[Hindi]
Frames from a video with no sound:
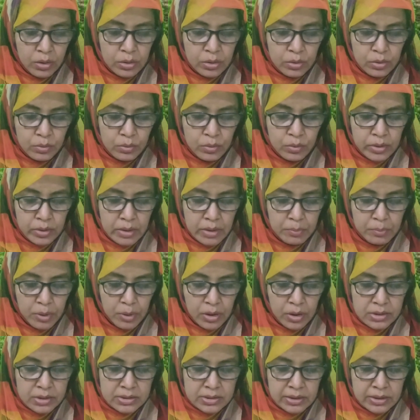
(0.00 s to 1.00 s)
और लोगों के
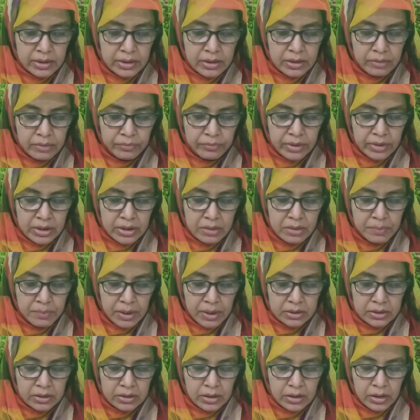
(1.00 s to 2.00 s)
बहुत से नफ़े की
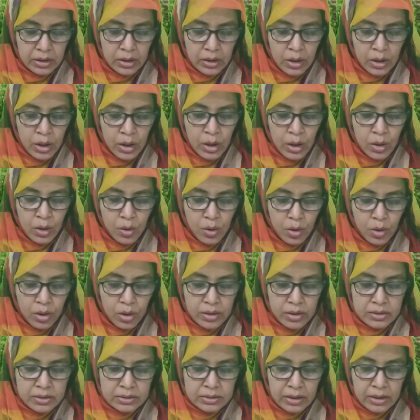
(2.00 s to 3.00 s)
बातें हैं
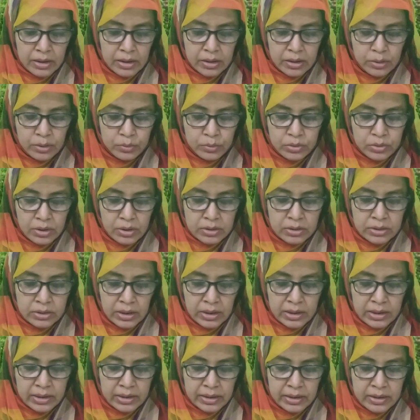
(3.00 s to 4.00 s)
और ताकि खुदा
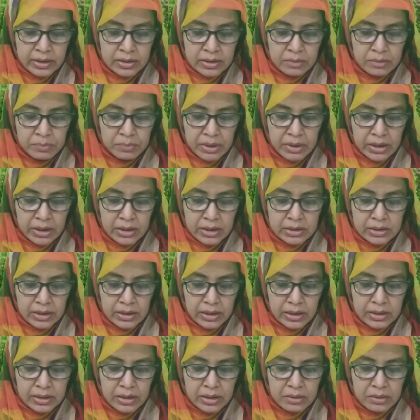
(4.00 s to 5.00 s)
देख ले कि बे
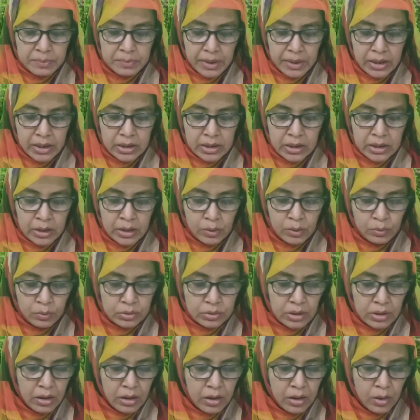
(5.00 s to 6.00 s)
देखे भाले
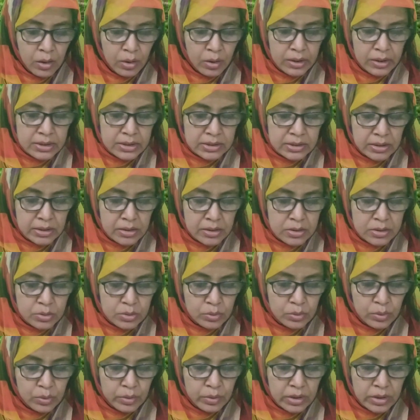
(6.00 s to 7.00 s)
खुदा और इसके
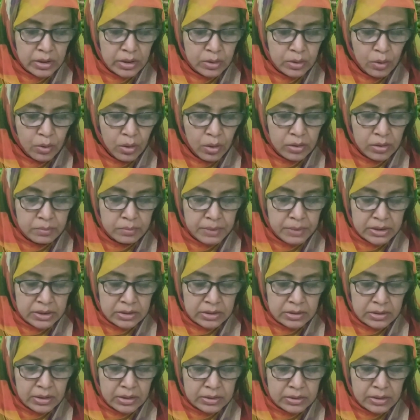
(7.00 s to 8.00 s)
रसूलों की कौन
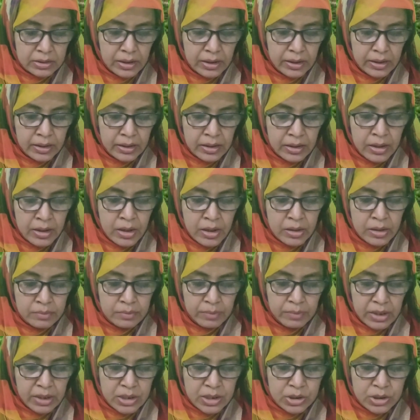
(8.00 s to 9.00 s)
मदद करता है
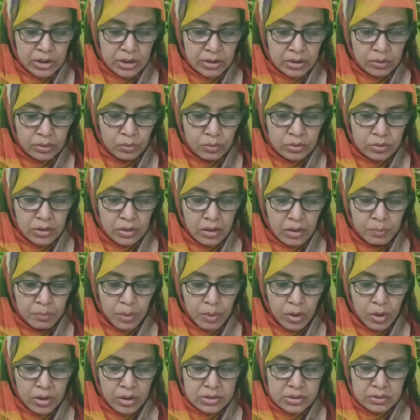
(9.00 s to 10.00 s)
बेशक खुदा
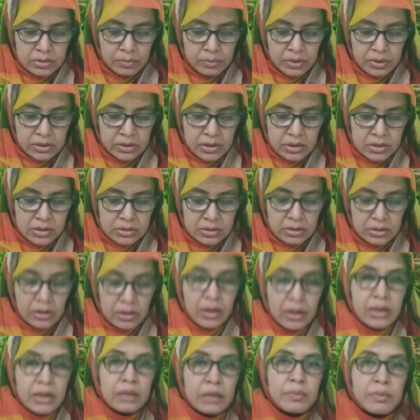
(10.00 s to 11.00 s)
बहुत ज़बरदस्त
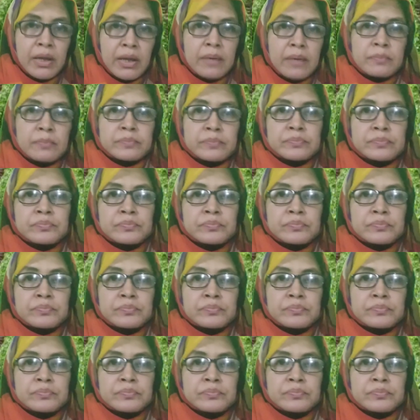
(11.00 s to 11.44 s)
गालिब है